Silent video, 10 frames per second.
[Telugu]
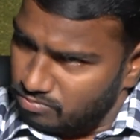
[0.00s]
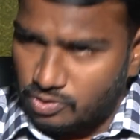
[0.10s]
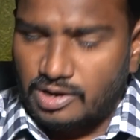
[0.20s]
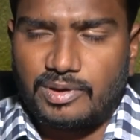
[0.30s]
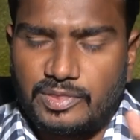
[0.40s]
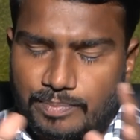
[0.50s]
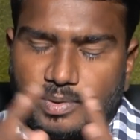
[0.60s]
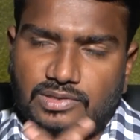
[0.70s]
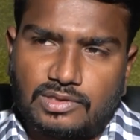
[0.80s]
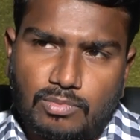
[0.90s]
ముఖ్యమంత్రి
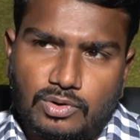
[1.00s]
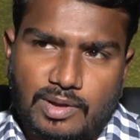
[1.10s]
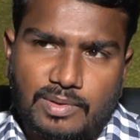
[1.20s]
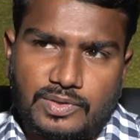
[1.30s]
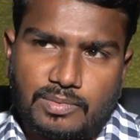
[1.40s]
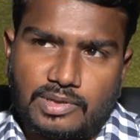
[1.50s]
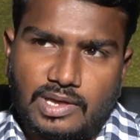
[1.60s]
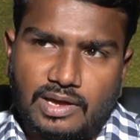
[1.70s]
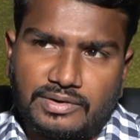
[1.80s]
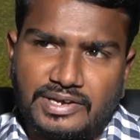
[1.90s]
ప్రస్తుతం ముఖ్యమంత్రి మీద
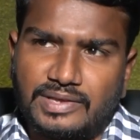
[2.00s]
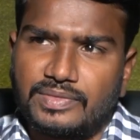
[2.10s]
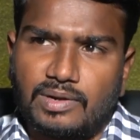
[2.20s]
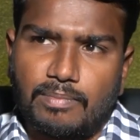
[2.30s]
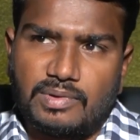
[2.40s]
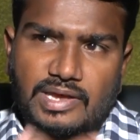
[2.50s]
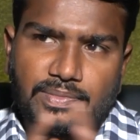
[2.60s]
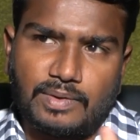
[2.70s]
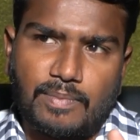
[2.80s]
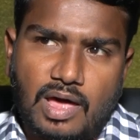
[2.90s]
నియంత్ర
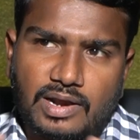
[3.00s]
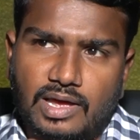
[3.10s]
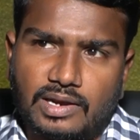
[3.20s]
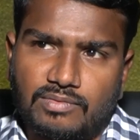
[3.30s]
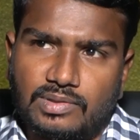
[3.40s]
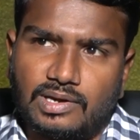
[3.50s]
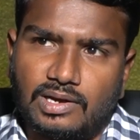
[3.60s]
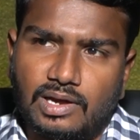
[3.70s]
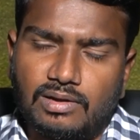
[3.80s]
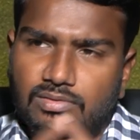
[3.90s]
నియంత్ర పాలన అనే
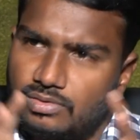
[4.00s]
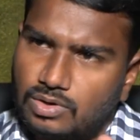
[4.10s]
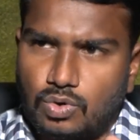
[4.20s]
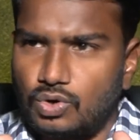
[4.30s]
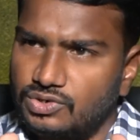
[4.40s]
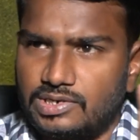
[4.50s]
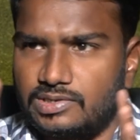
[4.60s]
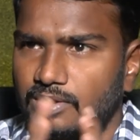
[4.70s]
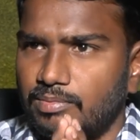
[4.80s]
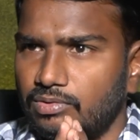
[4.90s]
విధంగా ఒక కోట్
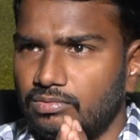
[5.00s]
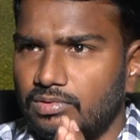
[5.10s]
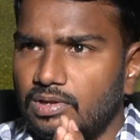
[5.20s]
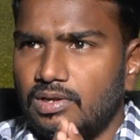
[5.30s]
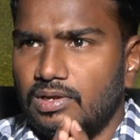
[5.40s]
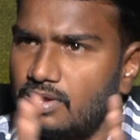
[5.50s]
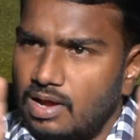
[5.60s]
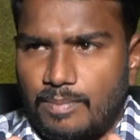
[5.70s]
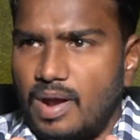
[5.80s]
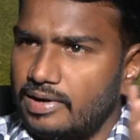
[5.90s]
చేశారు మీరు
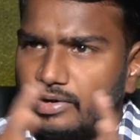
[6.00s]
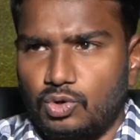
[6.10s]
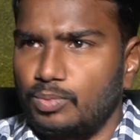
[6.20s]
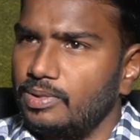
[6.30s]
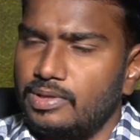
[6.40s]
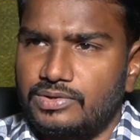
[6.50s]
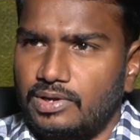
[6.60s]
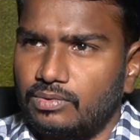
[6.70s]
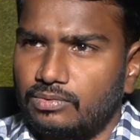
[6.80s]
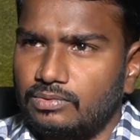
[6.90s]
ఆ పాటను
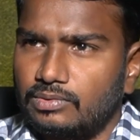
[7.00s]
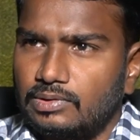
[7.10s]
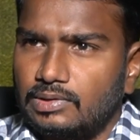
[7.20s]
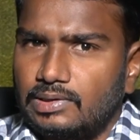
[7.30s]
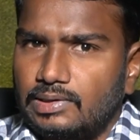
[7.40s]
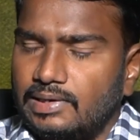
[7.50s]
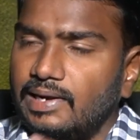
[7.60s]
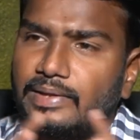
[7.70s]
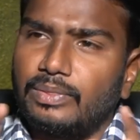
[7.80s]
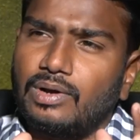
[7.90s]
రూపొందించారు
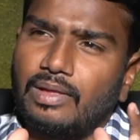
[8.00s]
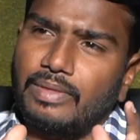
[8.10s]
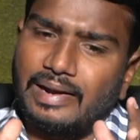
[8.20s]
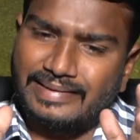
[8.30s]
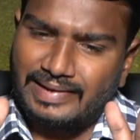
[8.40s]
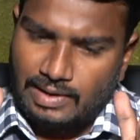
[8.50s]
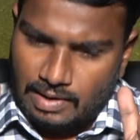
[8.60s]
ఏంటి ఎందుకు అంత అంటే